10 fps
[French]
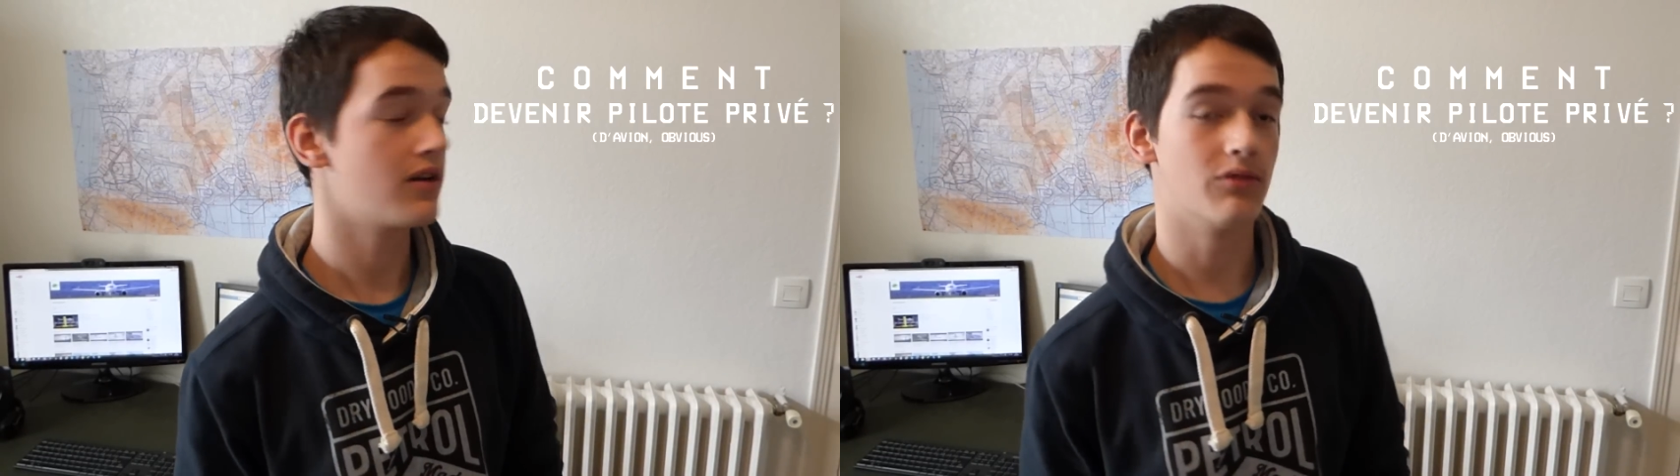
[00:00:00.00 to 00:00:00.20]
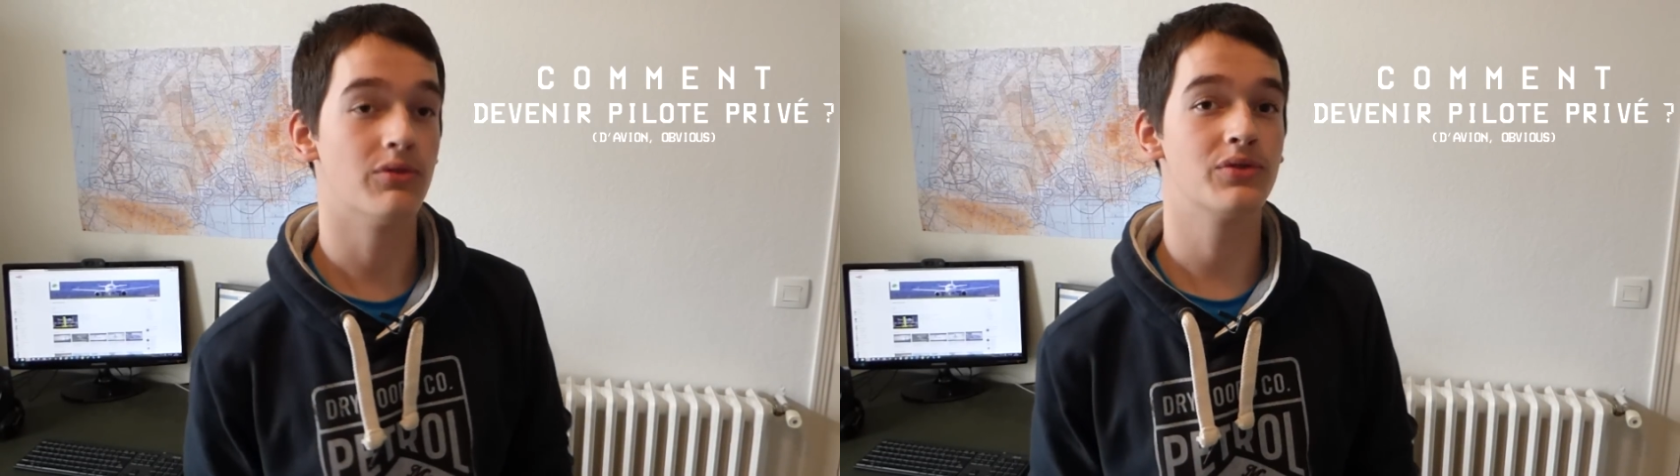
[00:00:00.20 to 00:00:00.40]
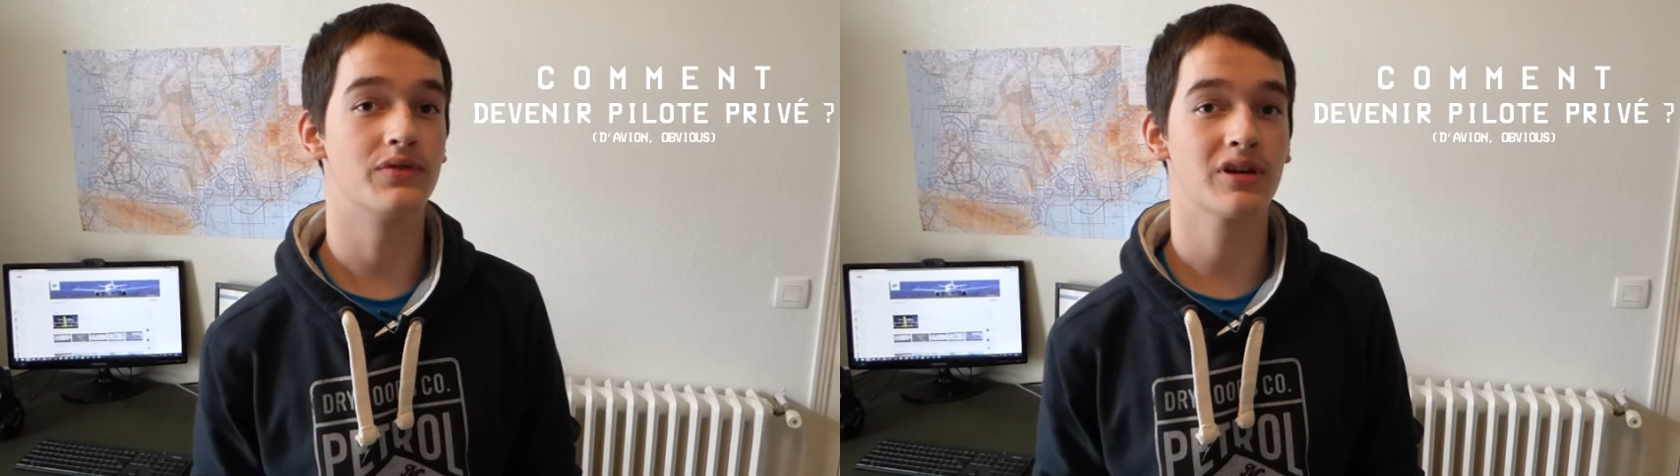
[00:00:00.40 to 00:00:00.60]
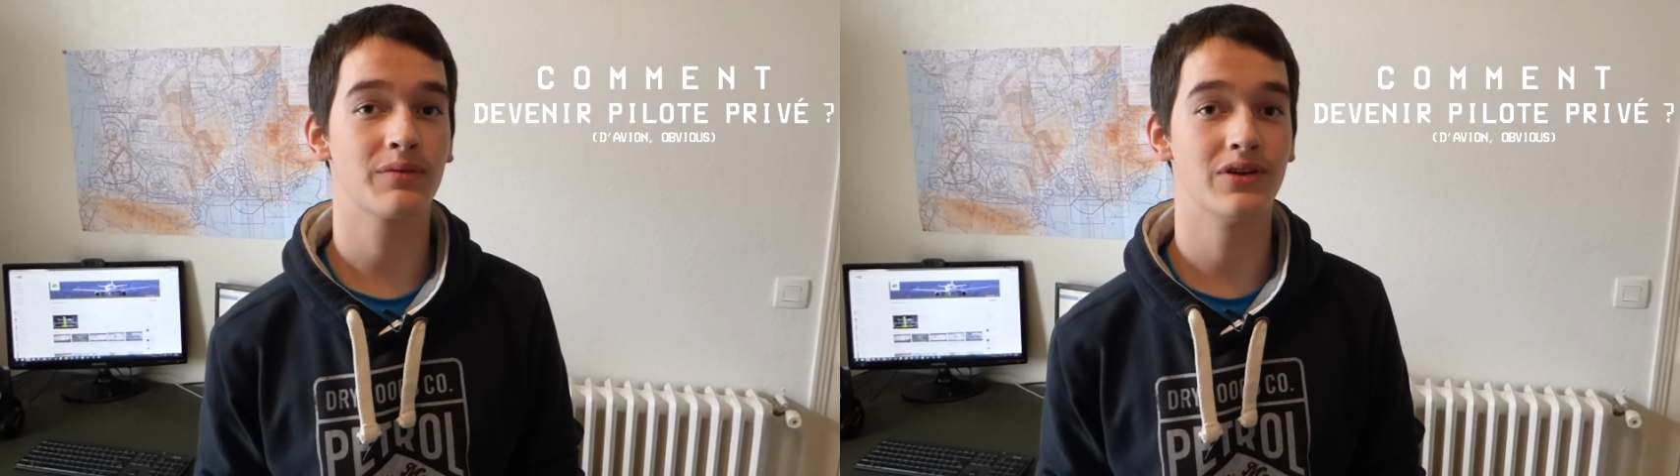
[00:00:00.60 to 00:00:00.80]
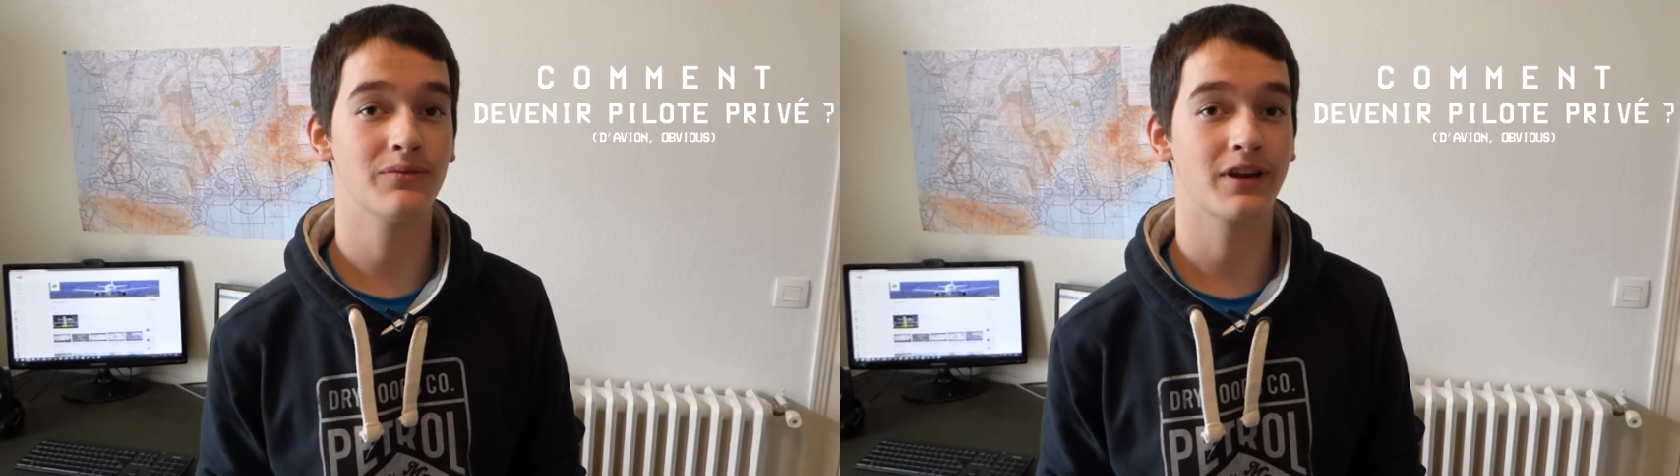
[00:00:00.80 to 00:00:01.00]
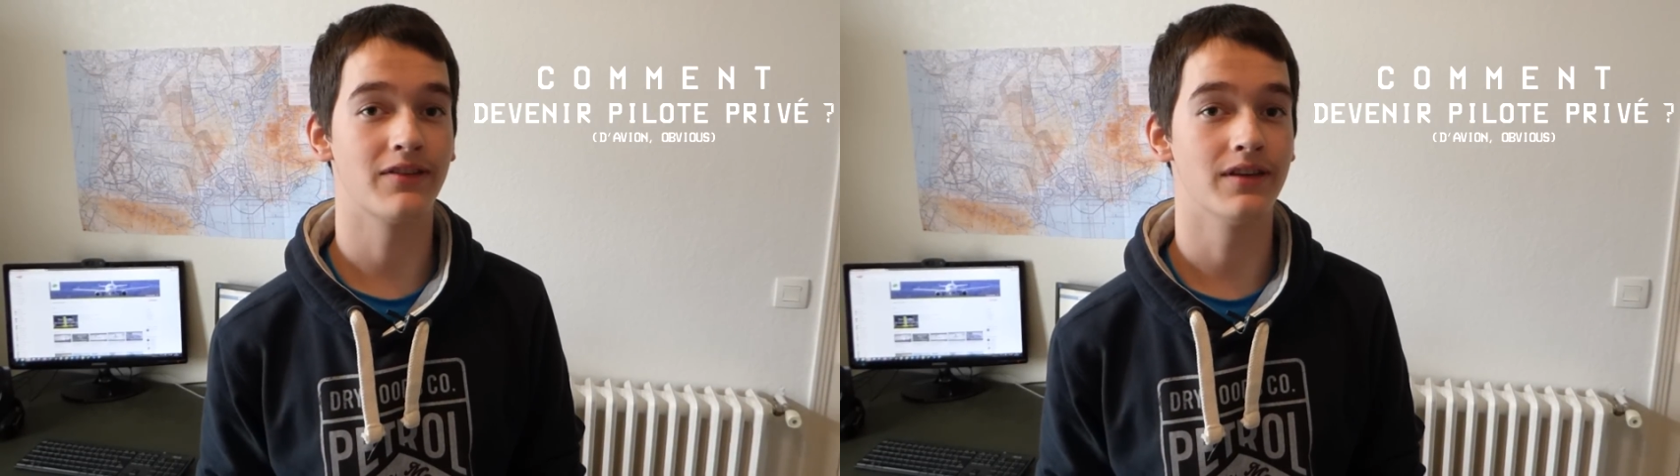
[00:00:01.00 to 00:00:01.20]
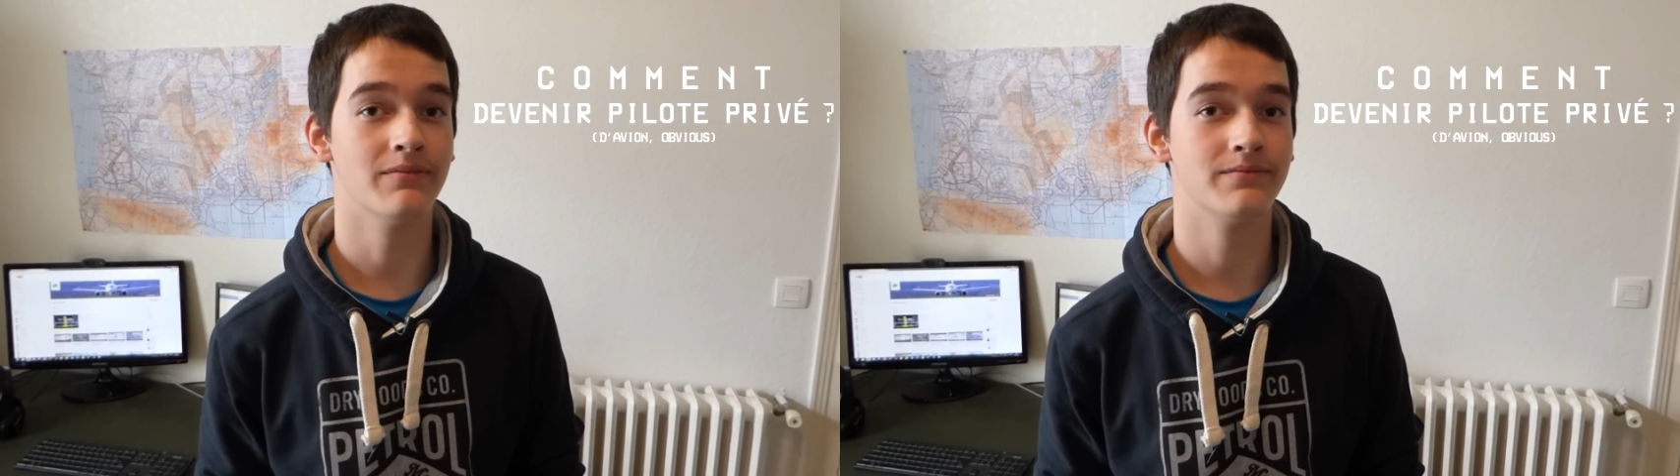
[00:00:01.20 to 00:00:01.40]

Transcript: comment devenir pilote privé